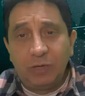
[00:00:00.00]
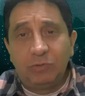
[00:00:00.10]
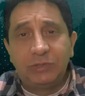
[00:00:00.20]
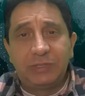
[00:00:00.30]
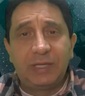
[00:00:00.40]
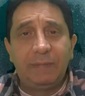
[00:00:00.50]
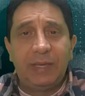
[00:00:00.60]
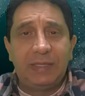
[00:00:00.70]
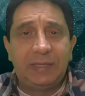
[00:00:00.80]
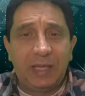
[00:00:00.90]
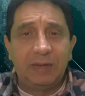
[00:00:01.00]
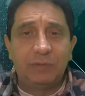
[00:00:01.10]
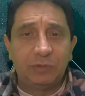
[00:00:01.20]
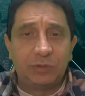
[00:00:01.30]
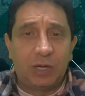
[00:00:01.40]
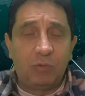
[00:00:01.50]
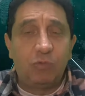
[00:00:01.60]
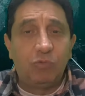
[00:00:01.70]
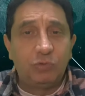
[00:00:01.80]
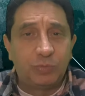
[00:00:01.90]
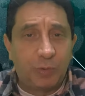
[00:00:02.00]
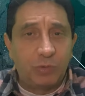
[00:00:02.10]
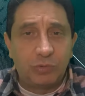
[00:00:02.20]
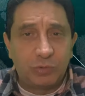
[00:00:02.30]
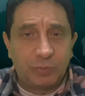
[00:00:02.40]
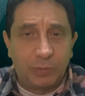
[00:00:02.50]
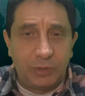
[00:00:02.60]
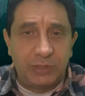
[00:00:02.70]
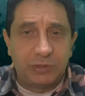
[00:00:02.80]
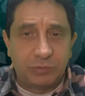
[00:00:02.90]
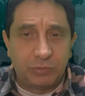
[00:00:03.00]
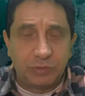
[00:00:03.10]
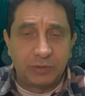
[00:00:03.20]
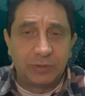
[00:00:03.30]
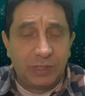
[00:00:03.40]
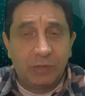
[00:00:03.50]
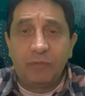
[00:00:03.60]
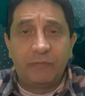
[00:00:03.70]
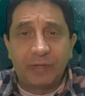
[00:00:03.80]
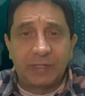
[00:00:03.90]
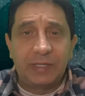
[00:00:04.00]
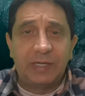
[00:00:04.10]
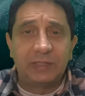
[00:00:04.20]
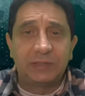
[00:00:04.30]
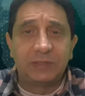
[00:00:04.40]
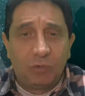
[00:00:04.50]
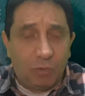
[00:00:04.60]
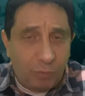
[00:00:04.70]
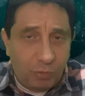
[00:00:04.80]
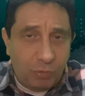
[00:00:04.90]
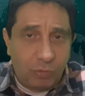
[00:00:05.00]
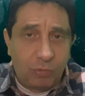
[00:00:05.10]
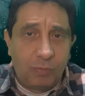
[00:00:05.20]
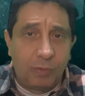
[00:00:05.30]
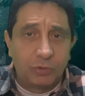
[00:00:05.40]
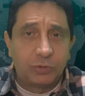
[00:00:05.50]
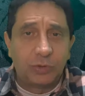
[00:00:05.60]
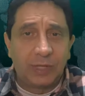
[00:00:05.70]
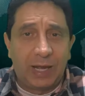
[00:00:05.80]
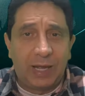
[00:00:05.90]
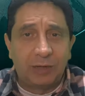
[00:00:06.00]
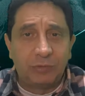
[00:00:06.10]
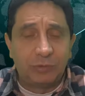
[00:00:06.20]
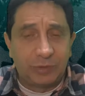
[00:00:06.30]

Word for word: e onde também temos alguns poucos políticos e governantes como Bolsonaro,